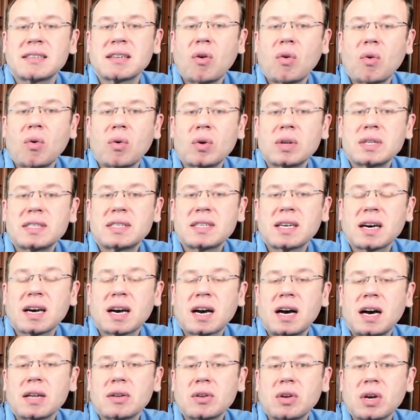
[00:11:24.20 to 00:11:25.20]
unser
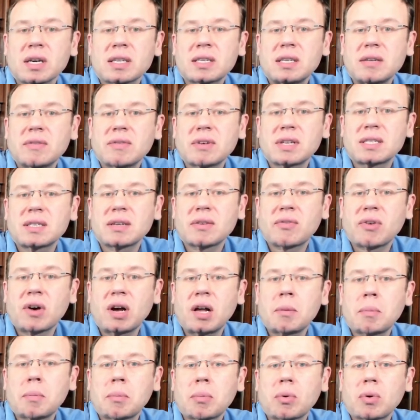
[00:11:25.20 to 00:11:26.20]
radioaktiver
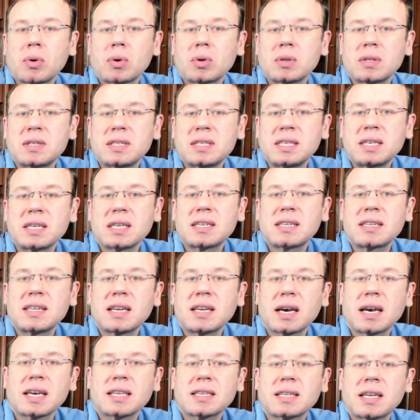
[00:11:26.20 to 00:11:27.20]
Zerfall produziert
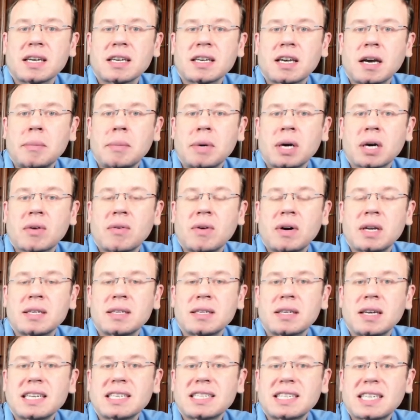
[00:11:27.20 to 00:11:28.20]
direkt ein Gamma-Quant,
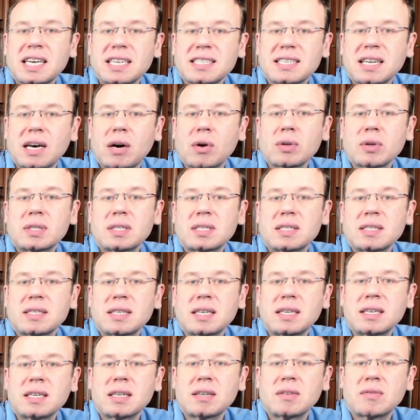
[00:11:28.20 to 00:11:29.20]
das
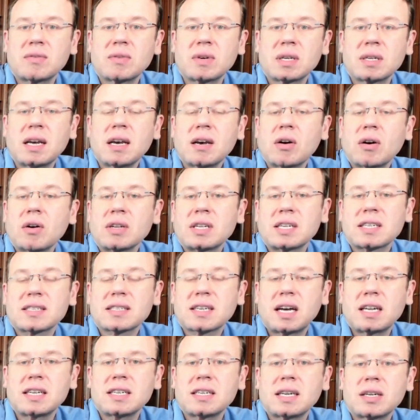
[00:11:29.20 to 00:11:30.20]
ausgesendet wird. Und das
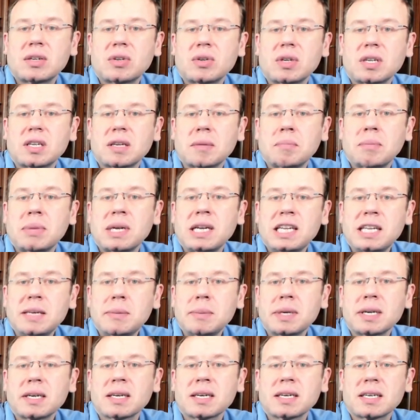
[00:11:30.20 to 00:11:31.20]
kann natürlich in
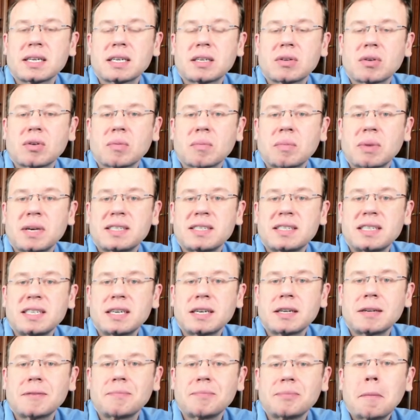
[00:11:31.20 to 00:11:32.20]
beliebige Richtungen
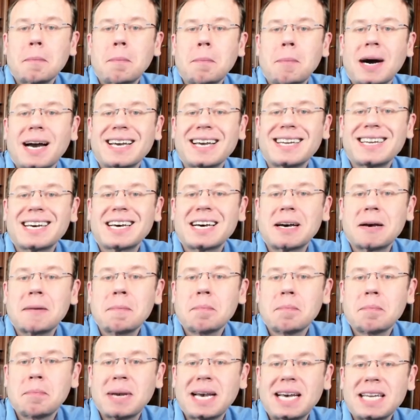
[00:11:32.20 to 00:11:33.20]
passieren. Bei der
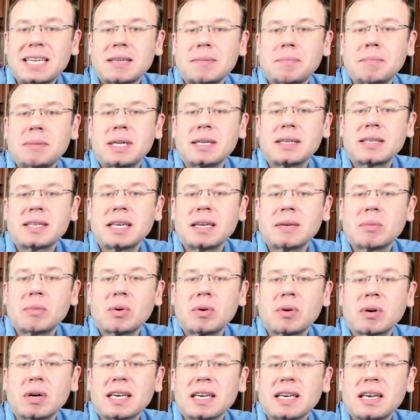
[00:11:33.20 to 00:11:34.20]

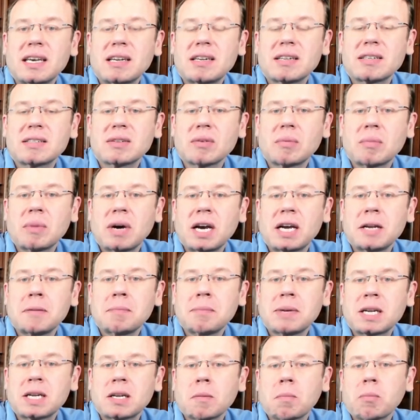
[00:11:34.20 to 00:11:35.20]
PET-Bildgebung geht es um einen
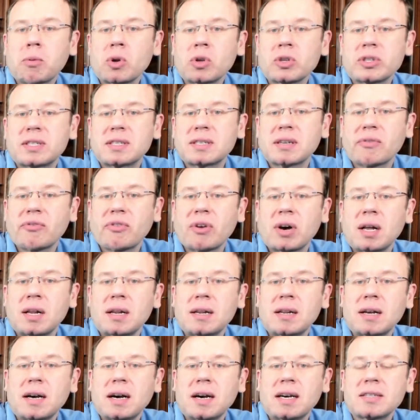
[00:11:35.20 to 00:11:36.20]

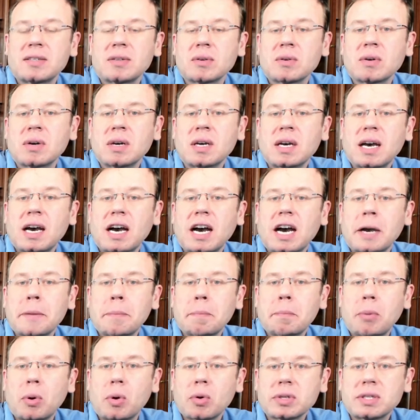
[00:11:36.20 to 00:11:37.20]
Beta-Plus-Zerfall, also ein
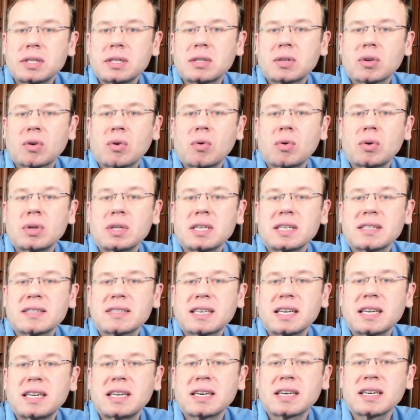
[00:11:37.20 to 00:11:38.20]
Positron, das
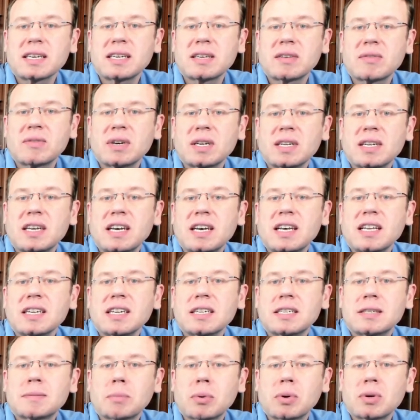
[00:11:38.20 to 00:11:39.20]
generiert wird.
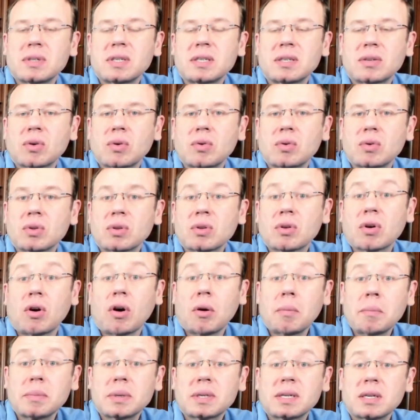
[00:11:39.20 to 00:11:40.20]
Das Positron
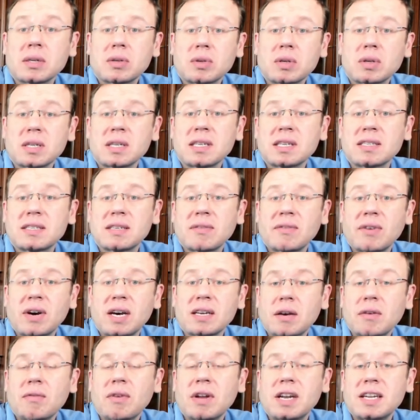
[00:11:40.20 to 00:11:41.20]
kommt natürlich nicht sehr
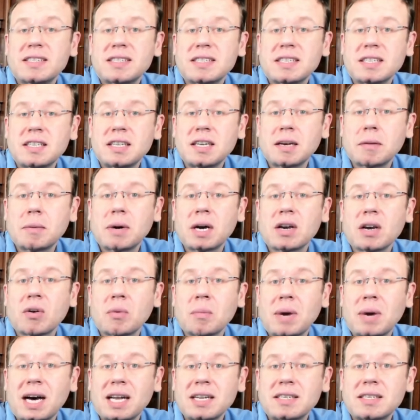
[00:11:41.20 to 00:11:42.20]
weit, weil es sich hierbei
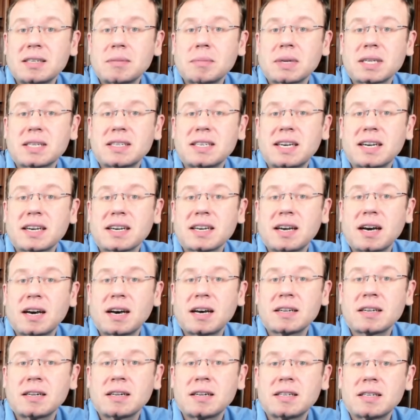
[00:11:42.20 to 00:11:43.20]
um Antimaterie
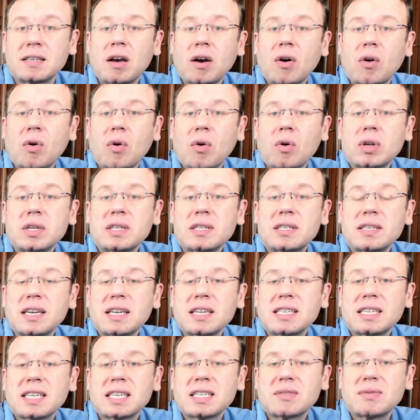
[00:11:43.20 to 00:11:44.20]
handelt und
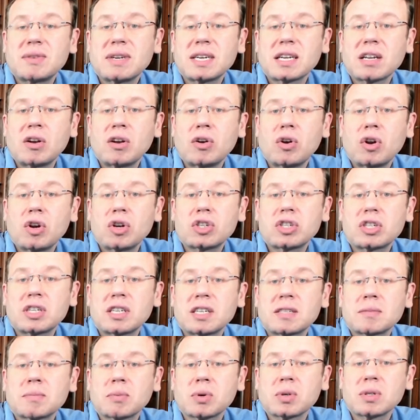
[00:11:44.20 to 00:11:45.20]
deswegen löscht
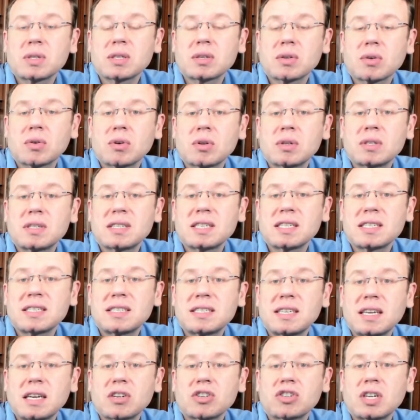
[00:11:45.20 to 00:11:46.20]
das Positron sich
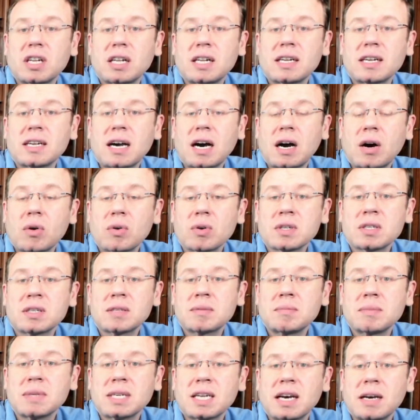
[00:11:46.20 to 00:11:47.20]
sehr schnell aus
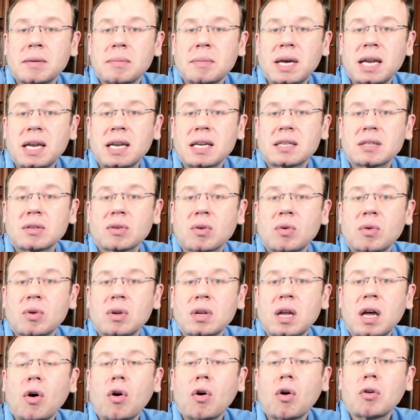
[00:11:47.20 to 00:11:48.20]
mit einem
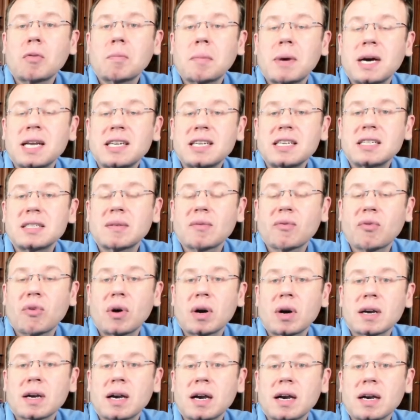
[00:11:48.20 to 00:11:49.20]
Elektron und bei diesem
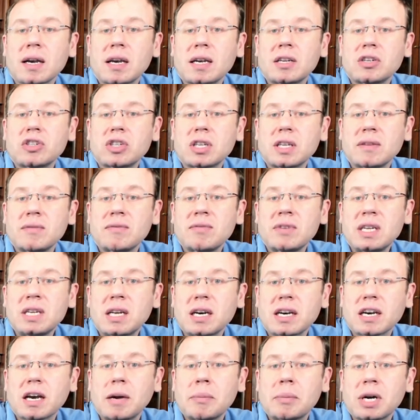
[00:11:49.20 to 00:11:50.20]
Vorgang entstehen wieder
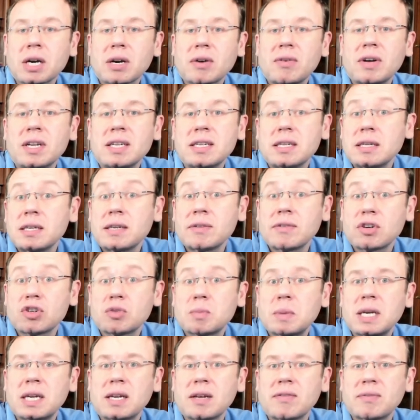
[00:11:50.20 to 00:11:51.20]
Gamma-Quanten, die wir
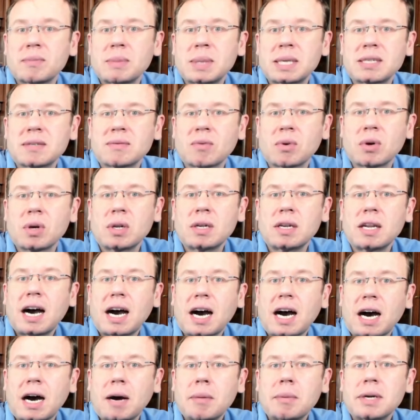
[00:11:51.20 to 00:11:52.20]
später messen wollen.
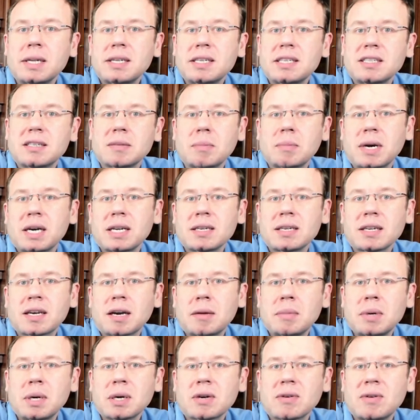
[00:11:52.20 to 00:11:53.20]
Aber diese beiden
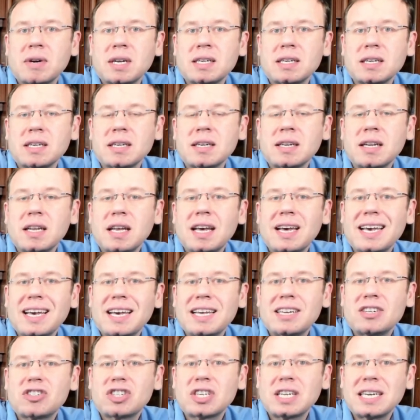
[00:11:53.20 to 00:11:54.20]
Gamma-Quanten
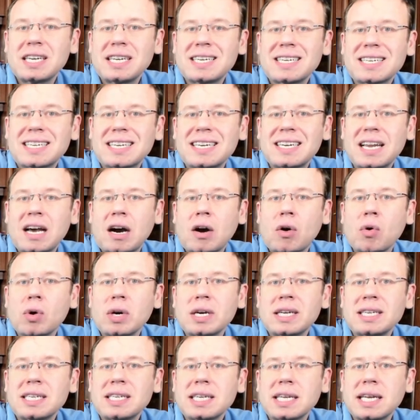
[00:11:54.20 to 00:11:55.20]
entstehen genau
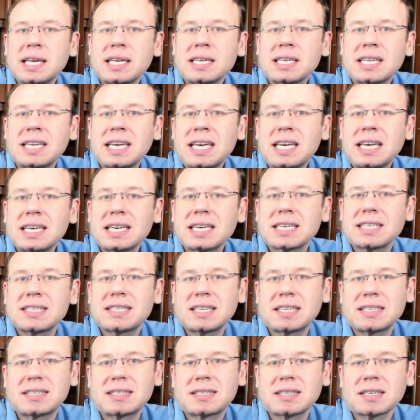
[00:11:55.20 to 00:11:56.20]
in
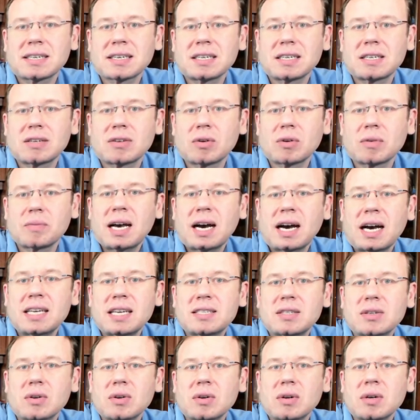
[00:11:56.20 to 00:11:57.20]
entgegengesetzte Richtung.
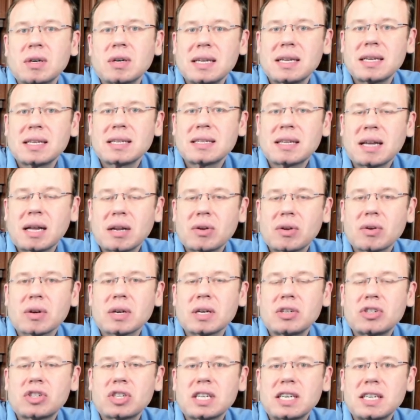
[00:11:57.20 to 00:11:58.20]
Also Dadurch
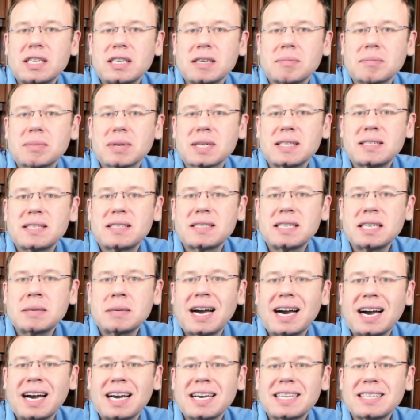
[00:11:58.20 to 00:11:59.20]
entsteht im
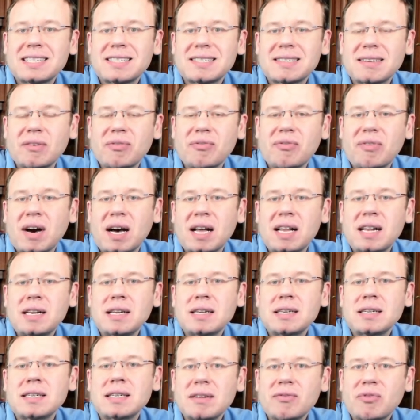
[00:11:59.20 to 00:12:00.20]
Prinzip ein
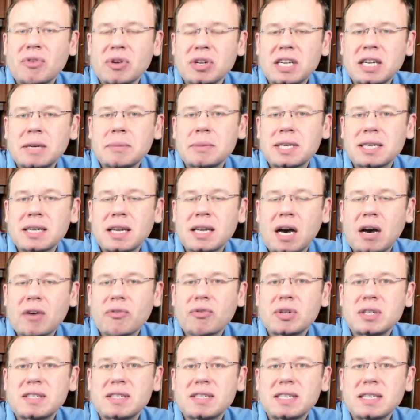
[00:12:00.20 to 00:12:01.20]
Zerfall, von dem ich
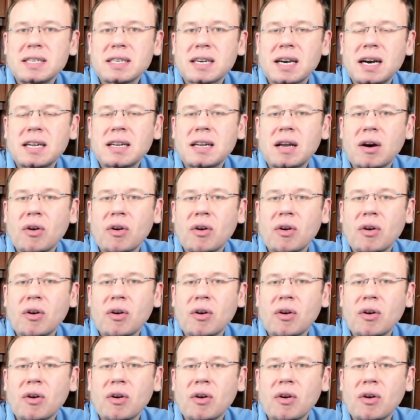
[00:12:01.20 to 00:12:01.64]
nachvollziehen kann, auf